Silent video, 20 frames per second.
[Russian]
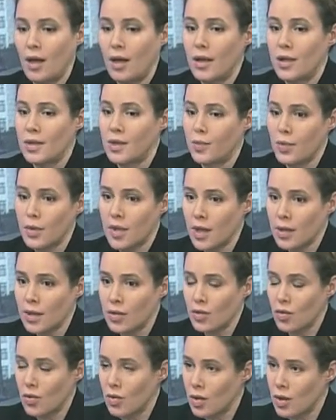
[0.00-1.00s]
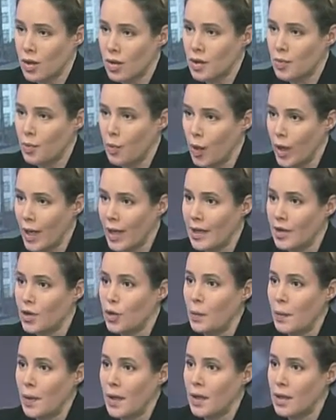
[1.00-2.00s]
Депутаты долго спорили, но
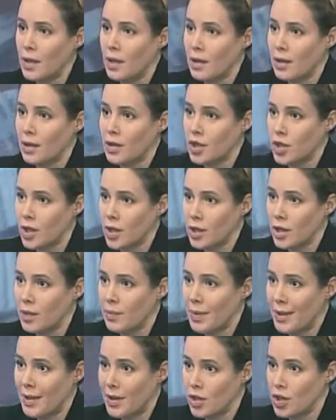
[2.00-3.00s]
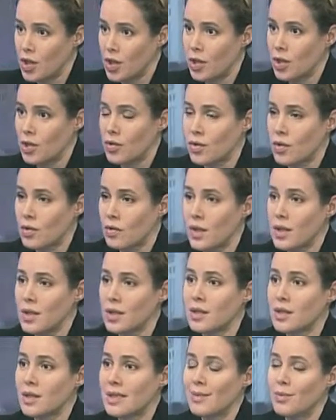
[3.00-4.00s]
приняли решение, предложение, что давайте
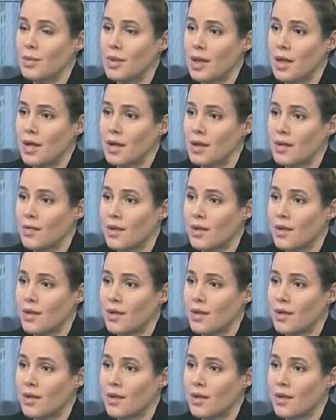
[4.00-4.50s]
эти 7 миллиардов